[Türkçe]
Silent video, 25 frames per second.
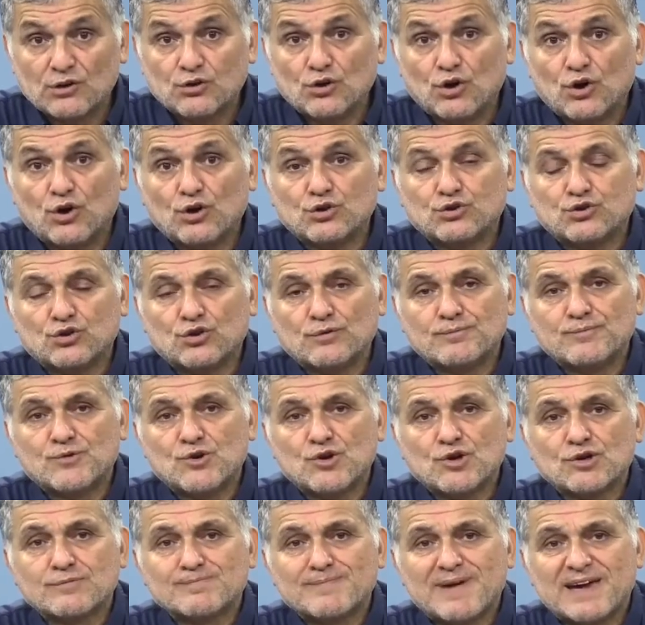olduğu
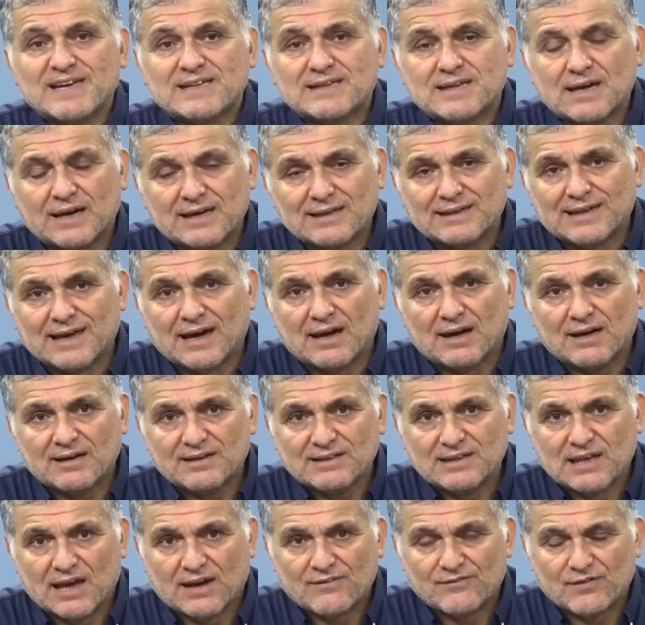büyük medyayı
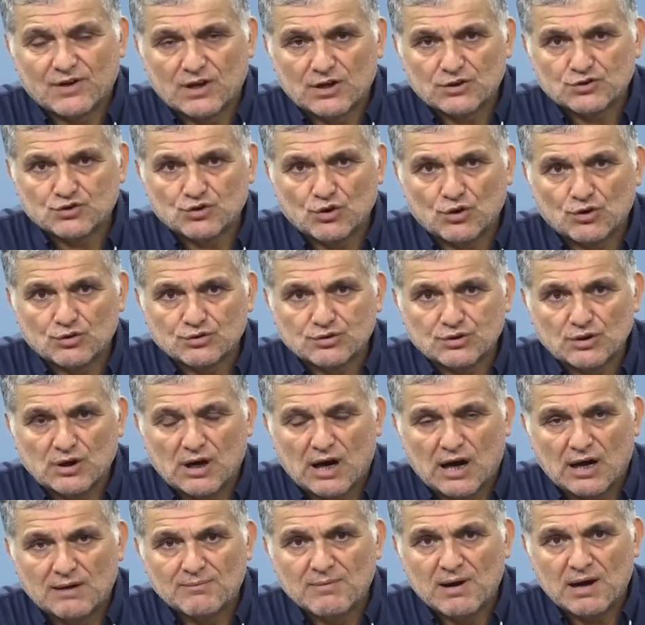da devreye
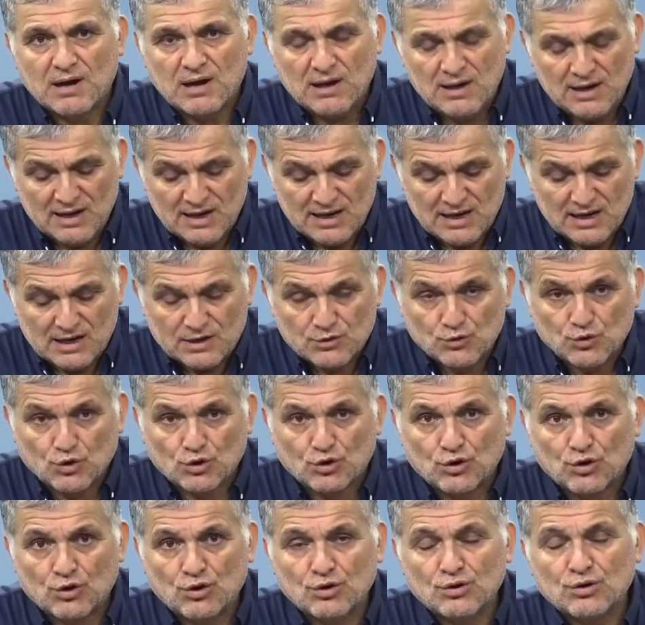soktu ama
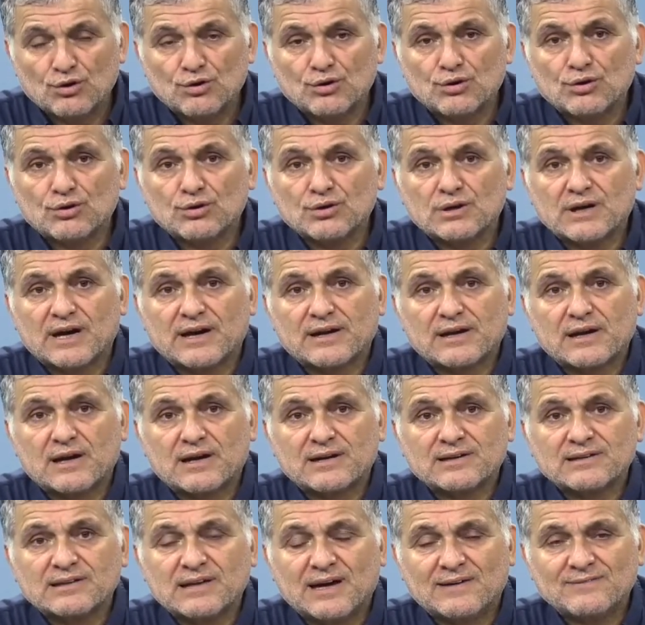Gül'ü e,
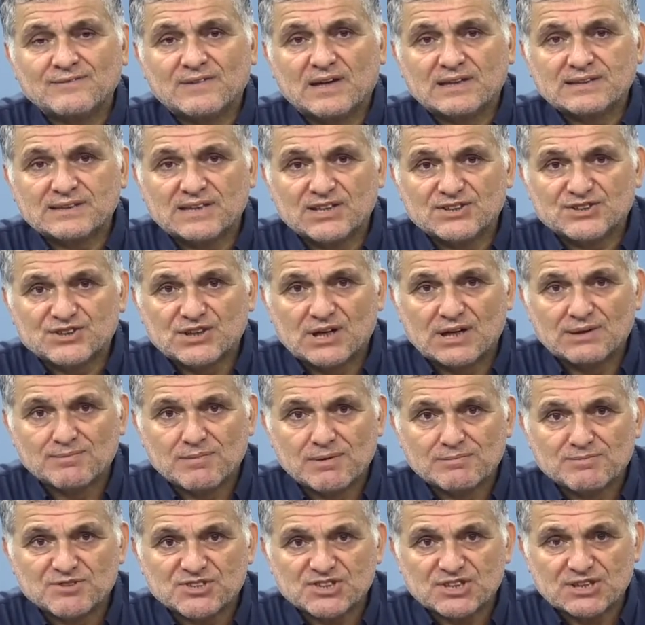kararından
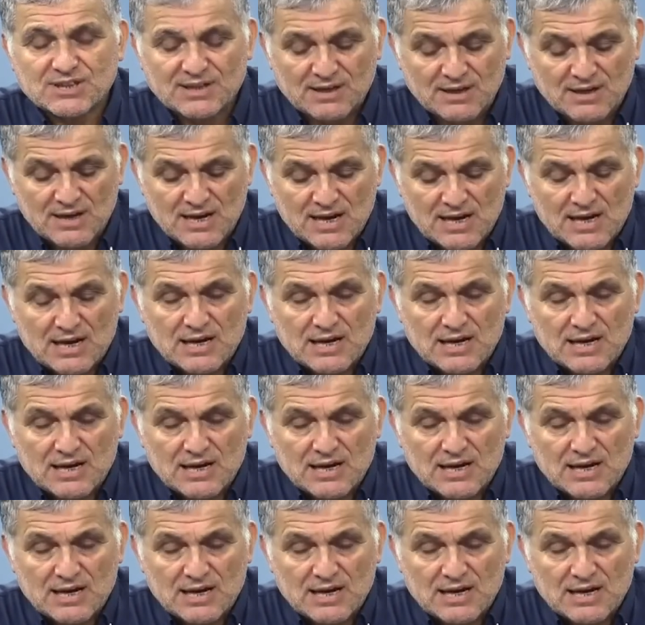vazgeçirememişti.